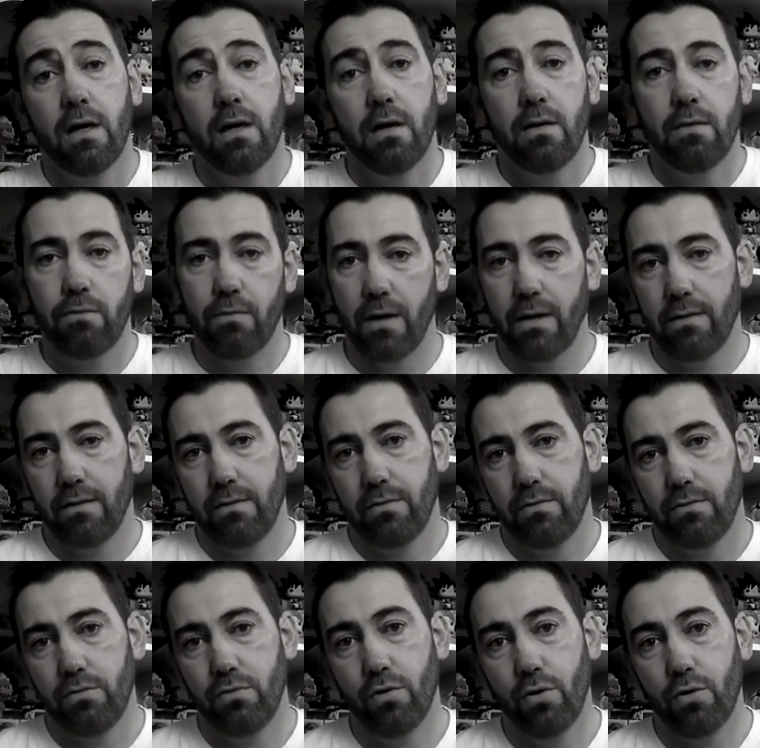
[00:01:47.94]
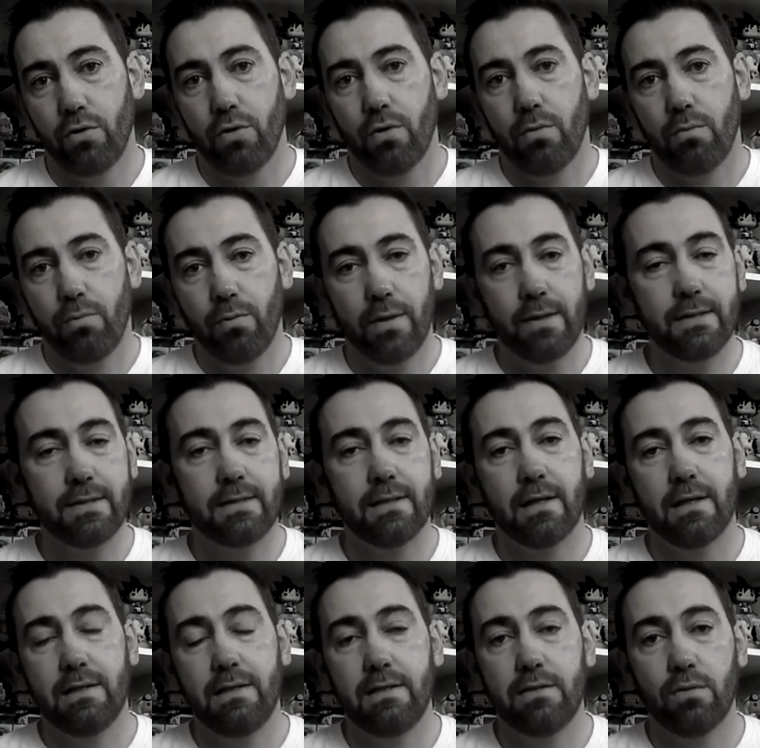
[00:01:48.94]
Voilà. Donc pour l'instant
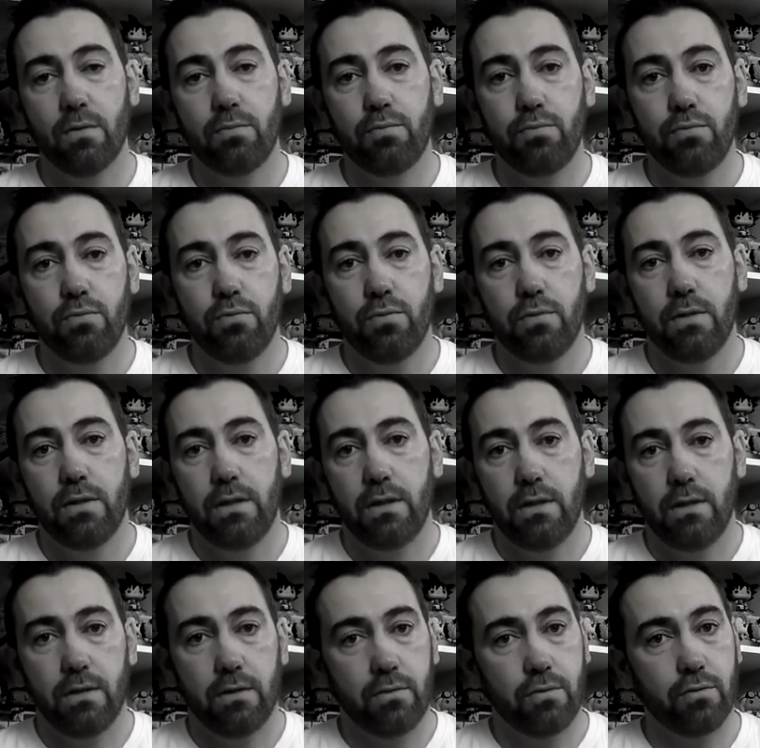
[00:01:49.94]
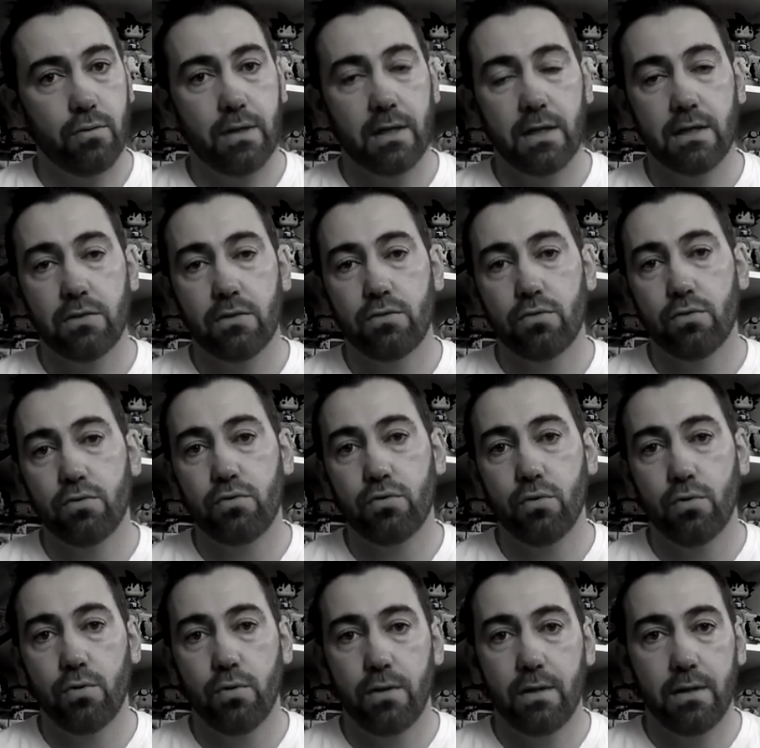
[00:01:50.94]
ils sont plus sur les réseaux
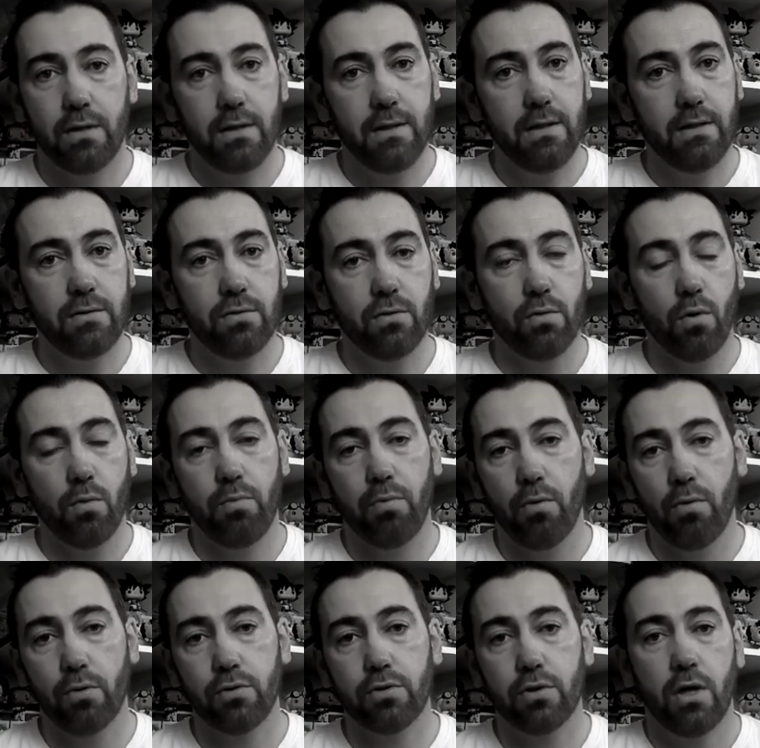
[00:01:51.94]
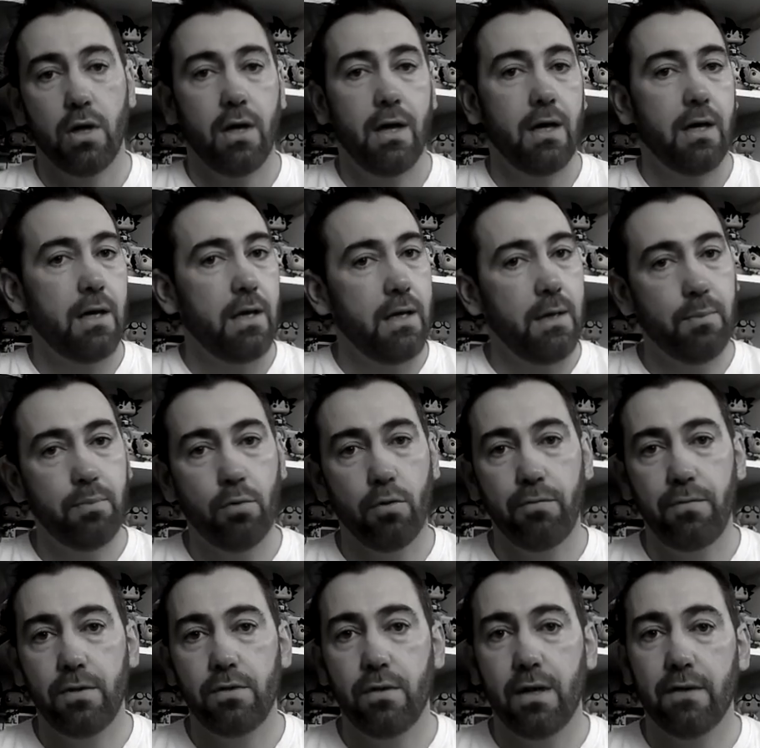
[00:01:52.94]
sociaux. Ils se reposent, ils
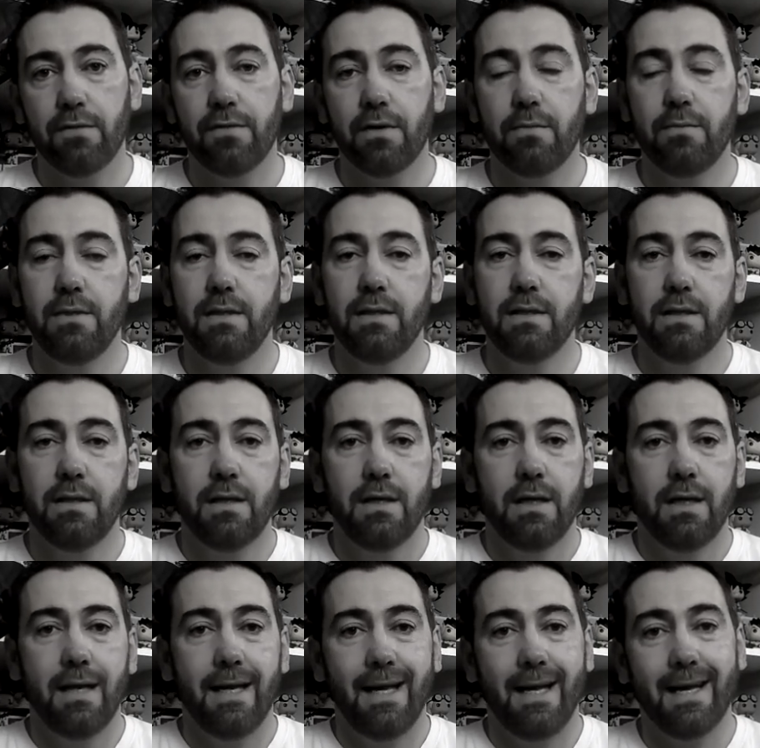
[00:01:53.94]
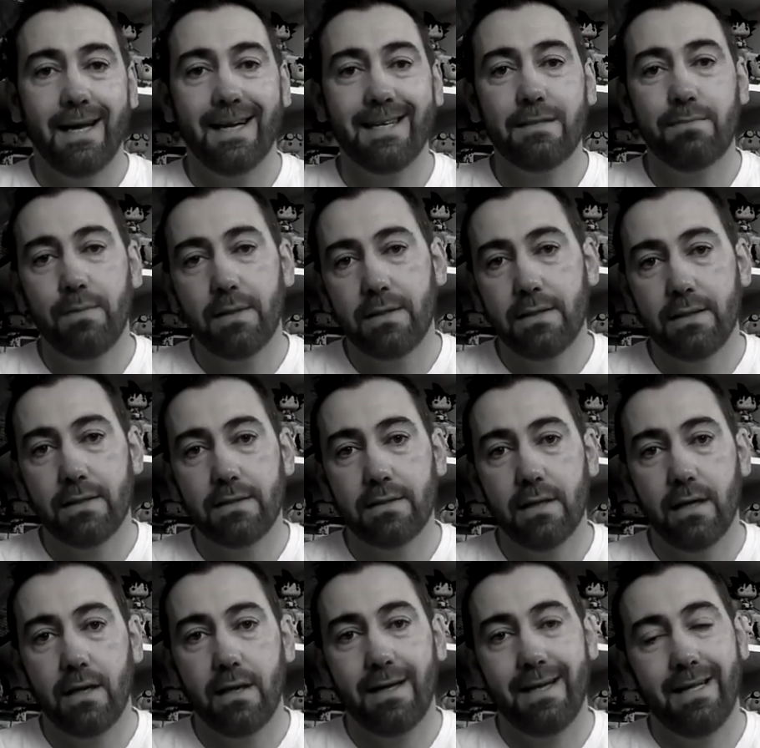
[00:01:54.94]
profitent de la famille et respectez ça.